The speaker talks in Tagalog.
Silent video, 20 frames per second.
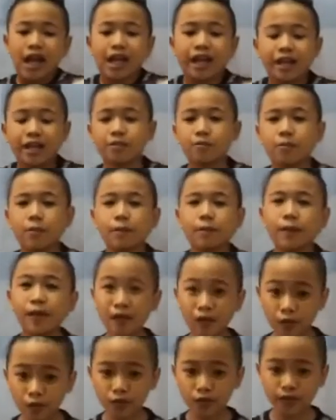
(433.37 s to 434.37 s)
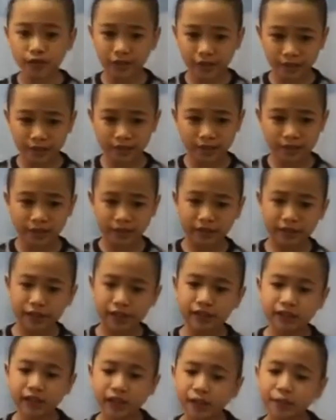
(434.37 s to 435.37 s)
Ang iba pang uri ng
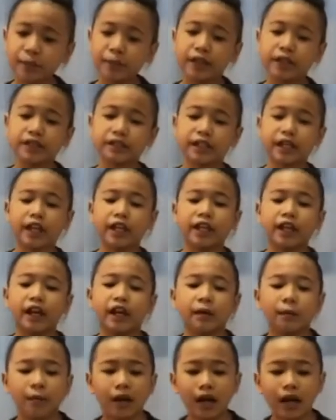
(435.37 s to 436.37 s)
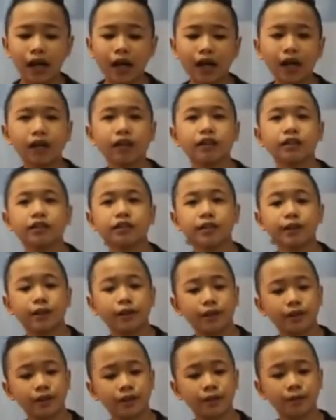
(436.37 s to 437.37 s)
dynamics ay ang mga
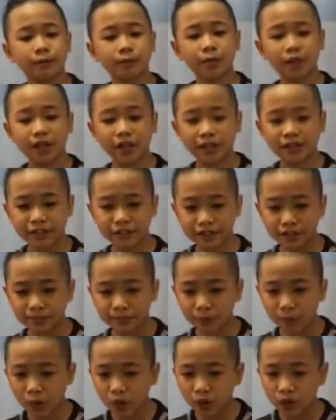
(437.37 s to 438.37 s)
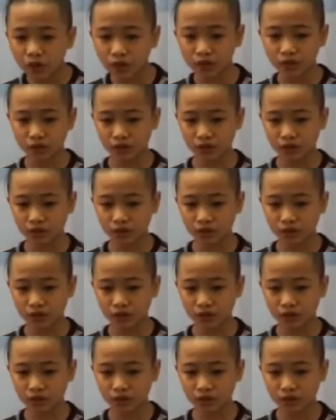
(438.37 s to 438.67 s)
pianismo,